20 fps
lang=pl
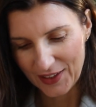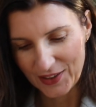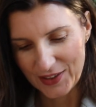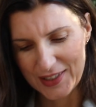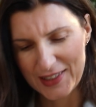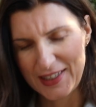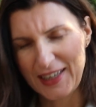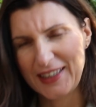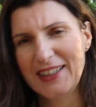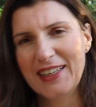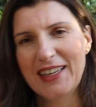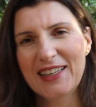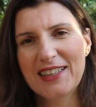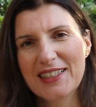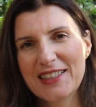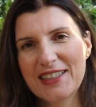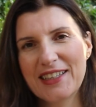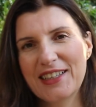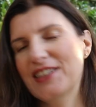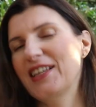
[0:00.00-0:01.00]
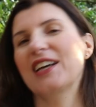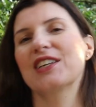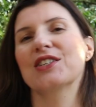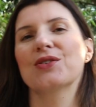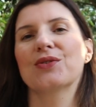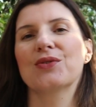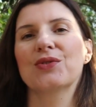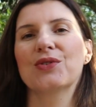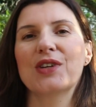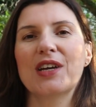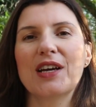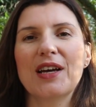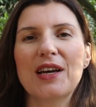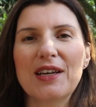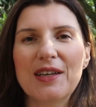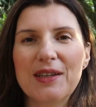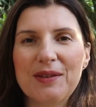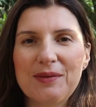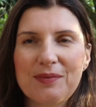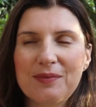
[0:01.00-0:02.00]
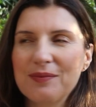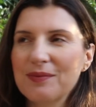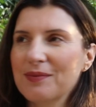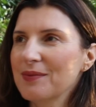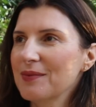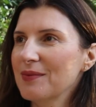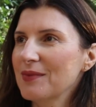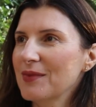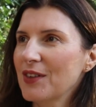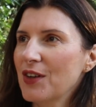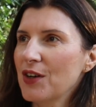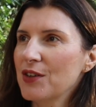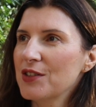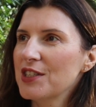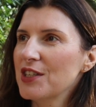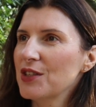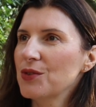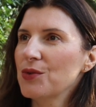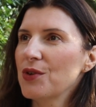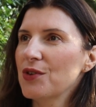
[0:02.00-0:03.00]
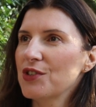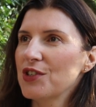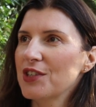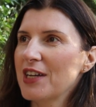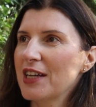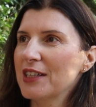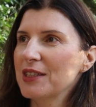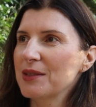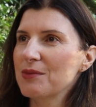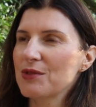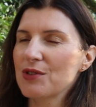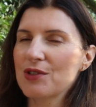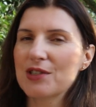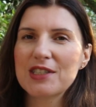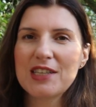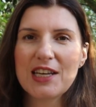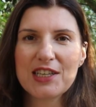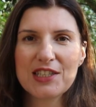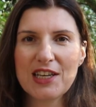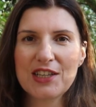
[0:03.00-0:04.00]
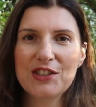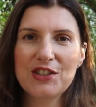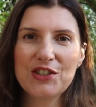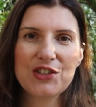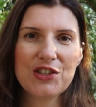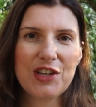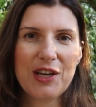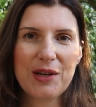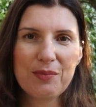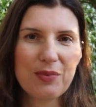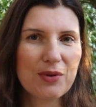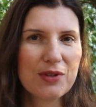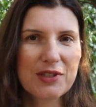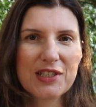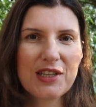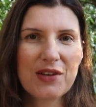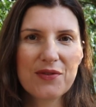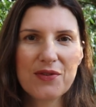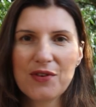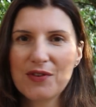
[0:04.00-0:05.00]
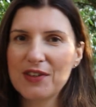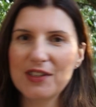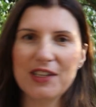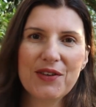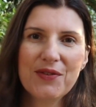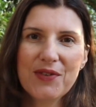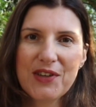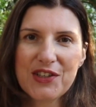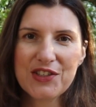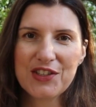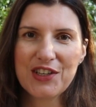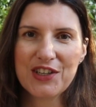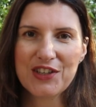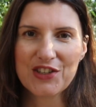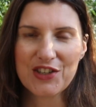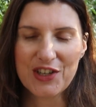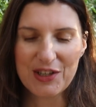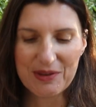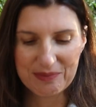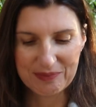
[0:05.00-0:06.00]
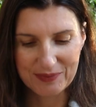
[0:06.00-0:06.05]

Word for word: To jest taki jeden z tych tekstów, które koncentrują się na tym, co jest zasadnicze, podstawowe, najważniejsze.